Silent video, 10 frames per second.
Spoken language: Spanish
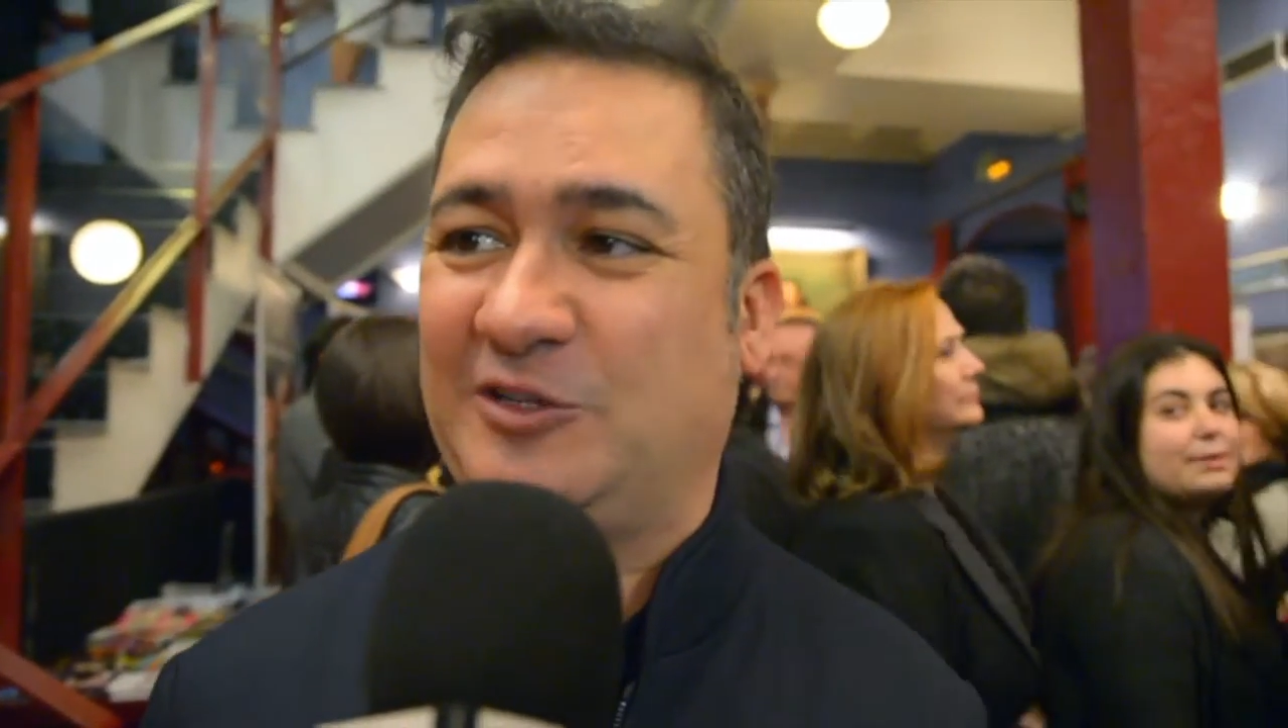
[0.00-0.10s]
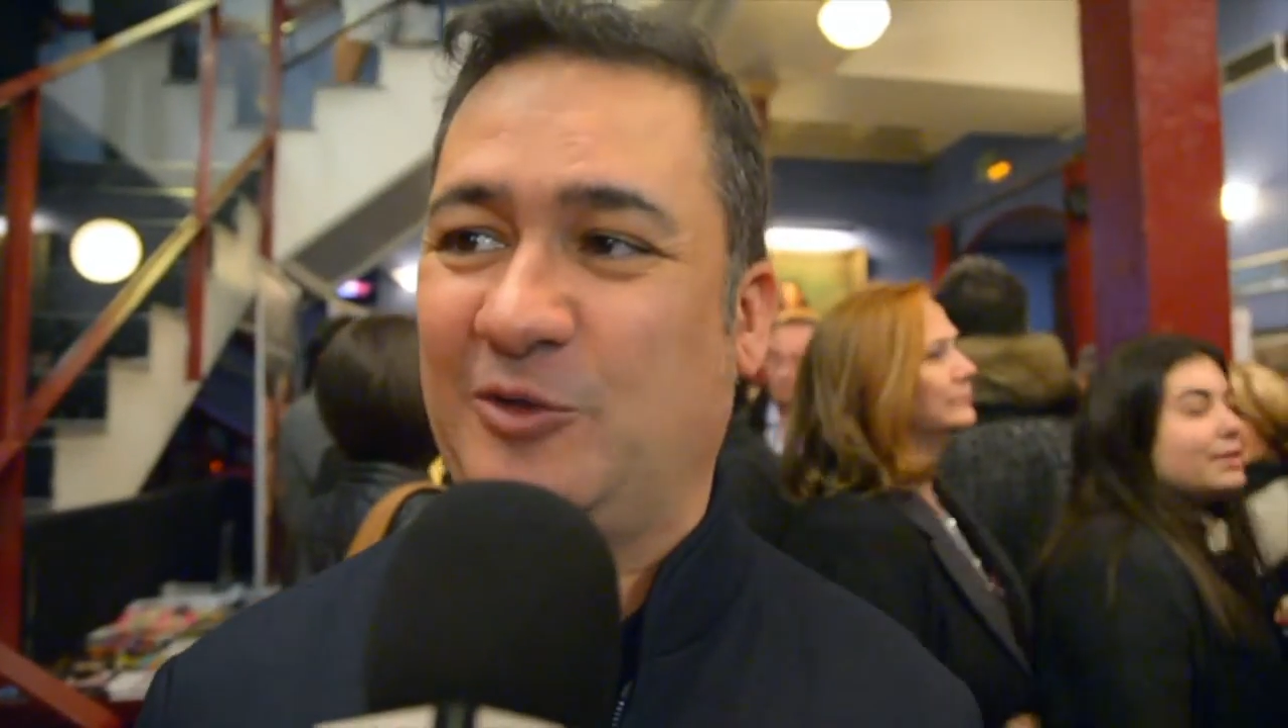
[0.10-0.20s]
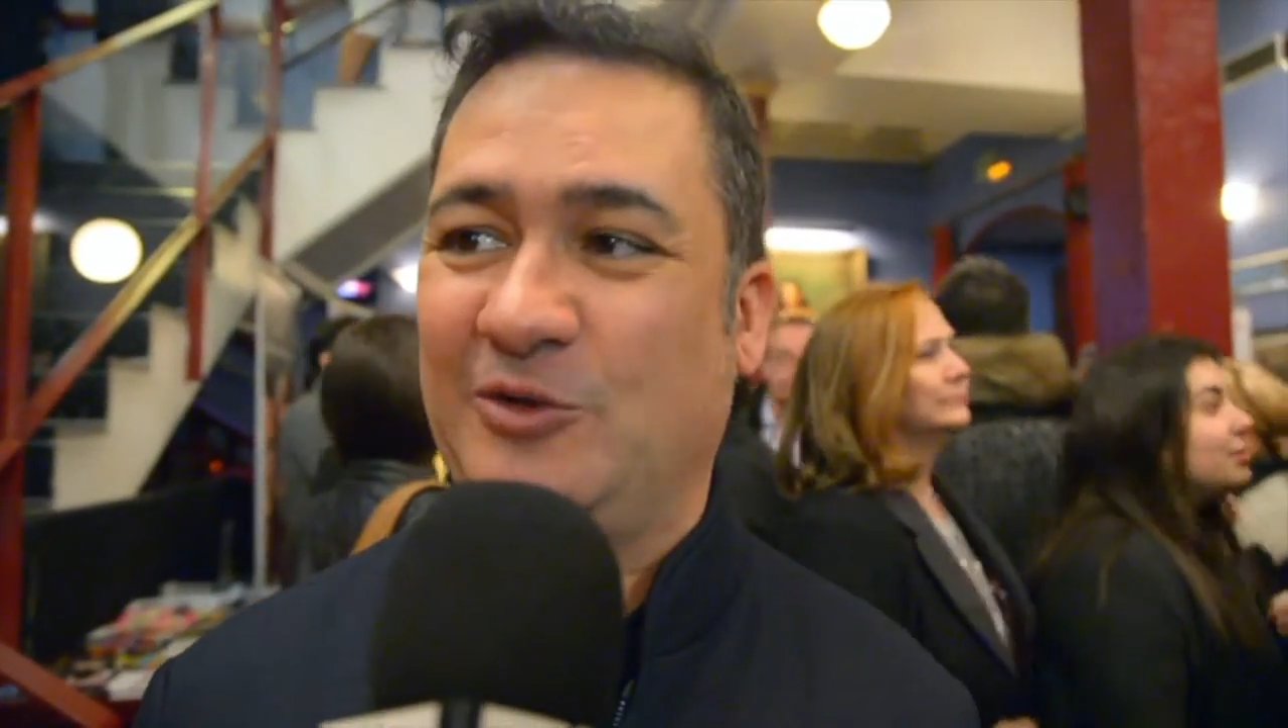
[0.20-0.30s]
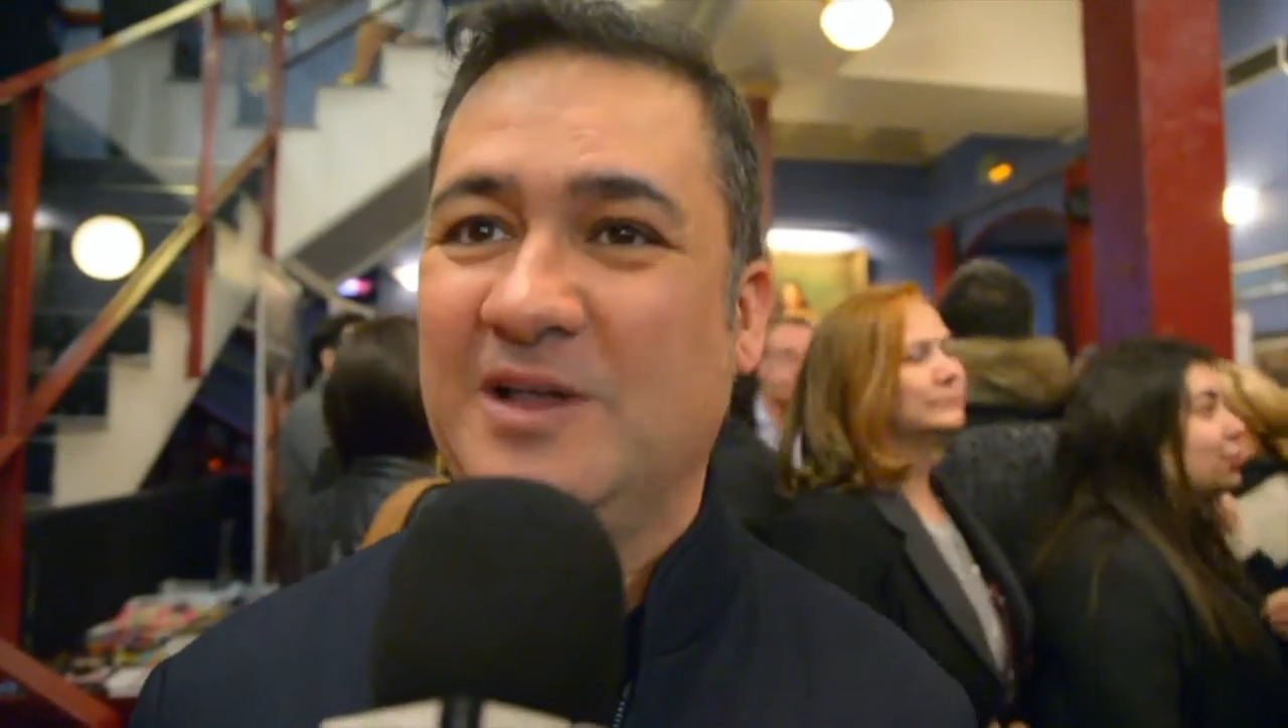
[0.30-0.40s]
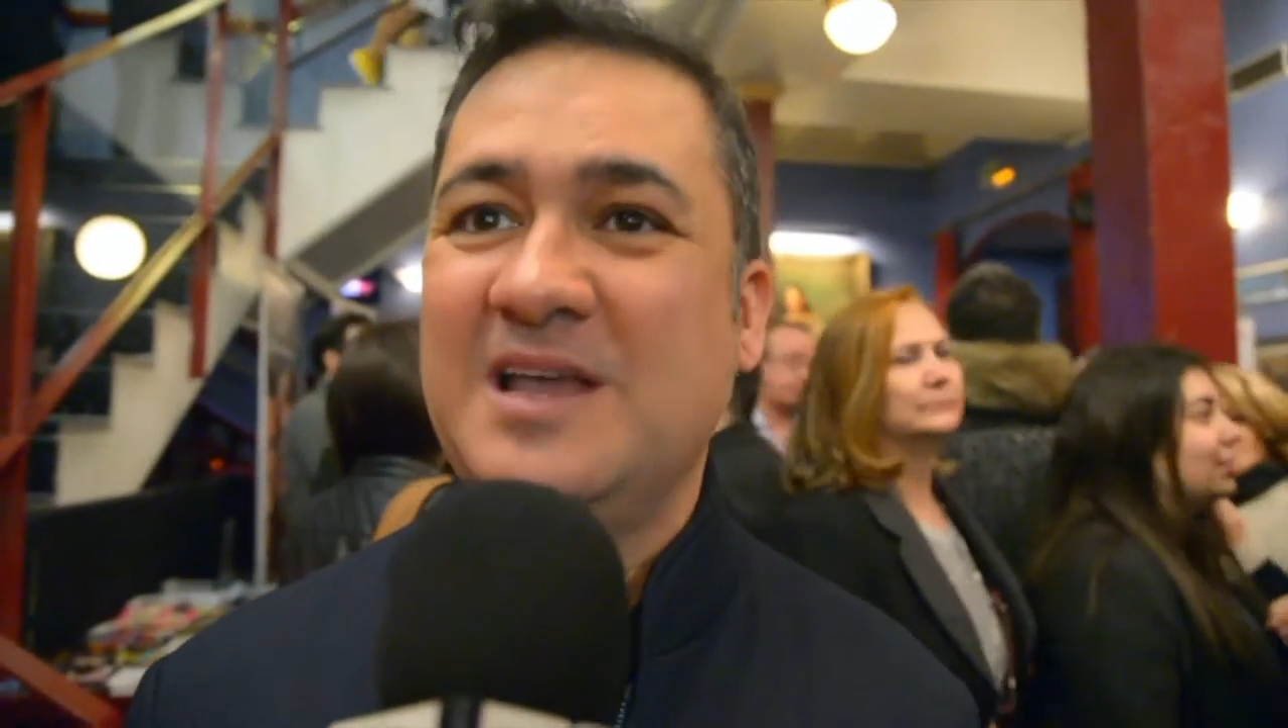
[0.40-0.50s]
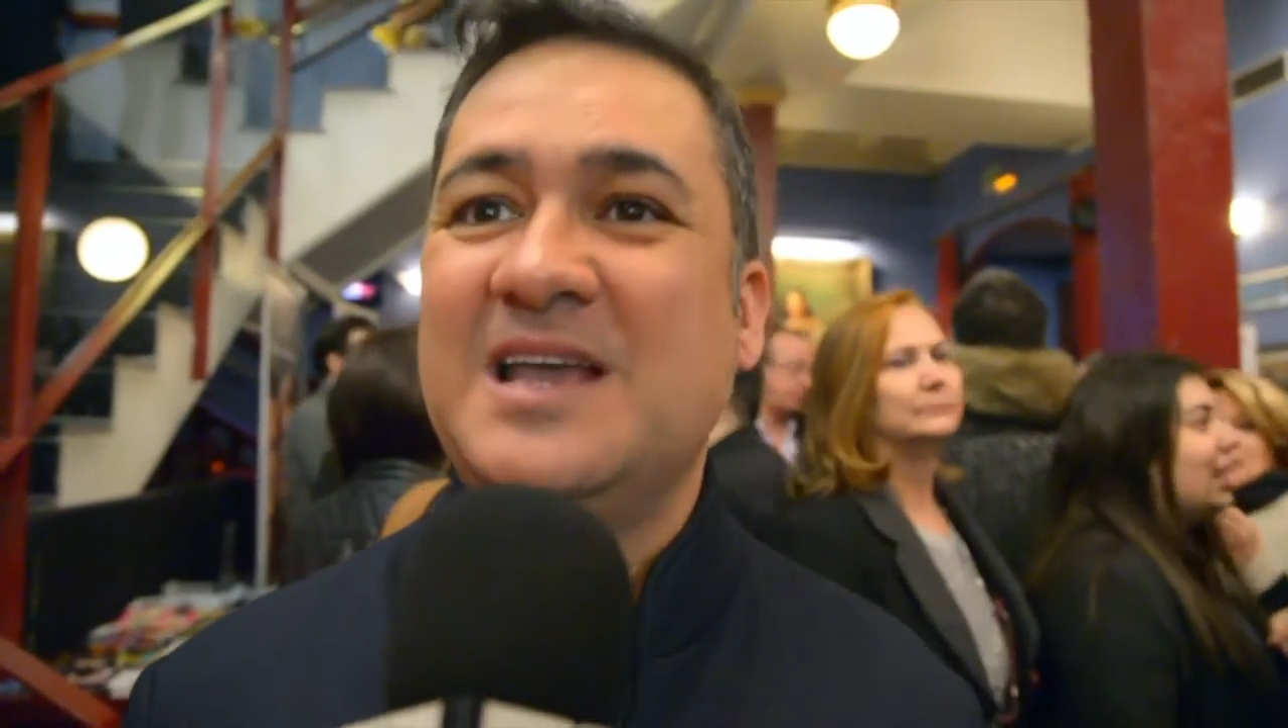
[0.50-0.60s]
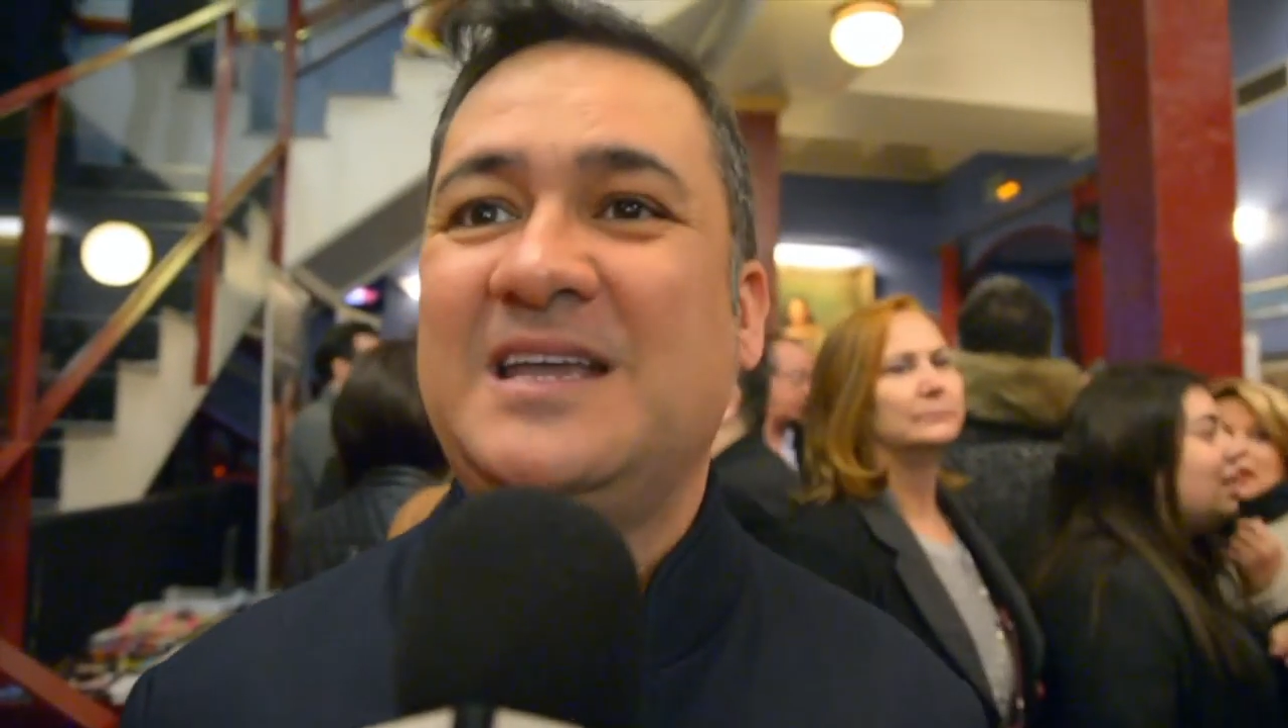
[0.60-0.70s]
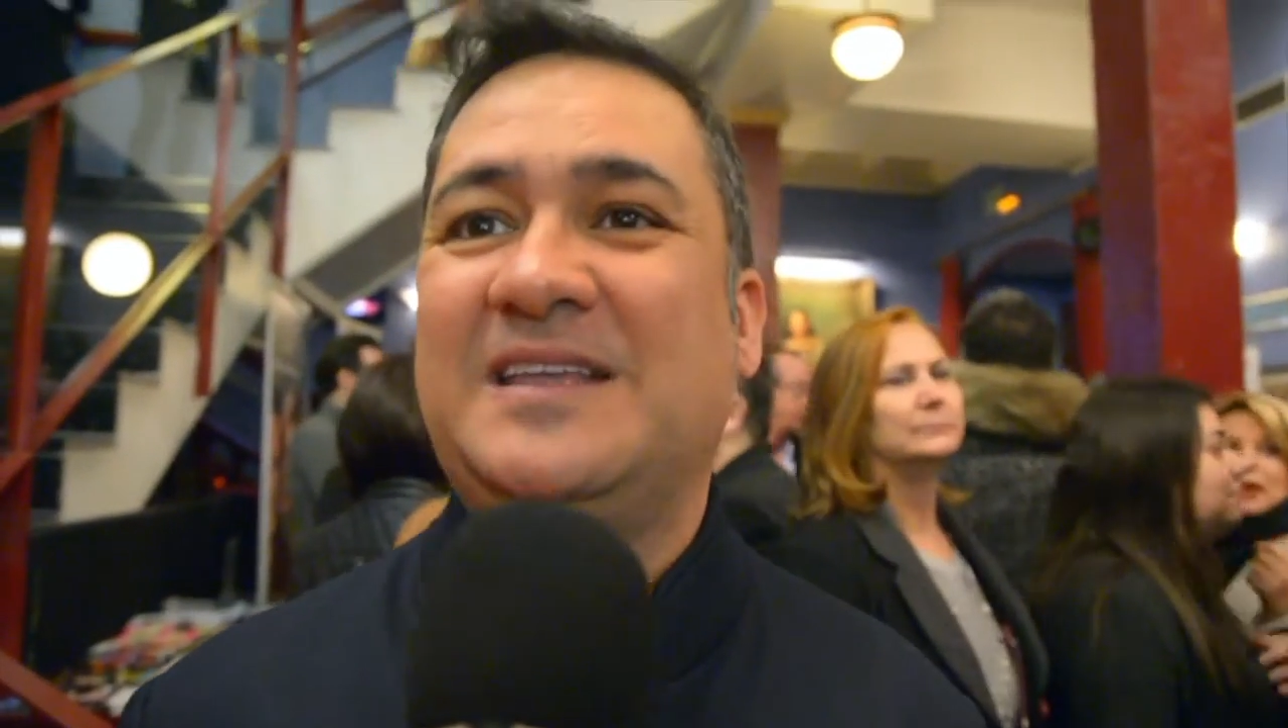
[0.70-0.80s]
lo tiene todo.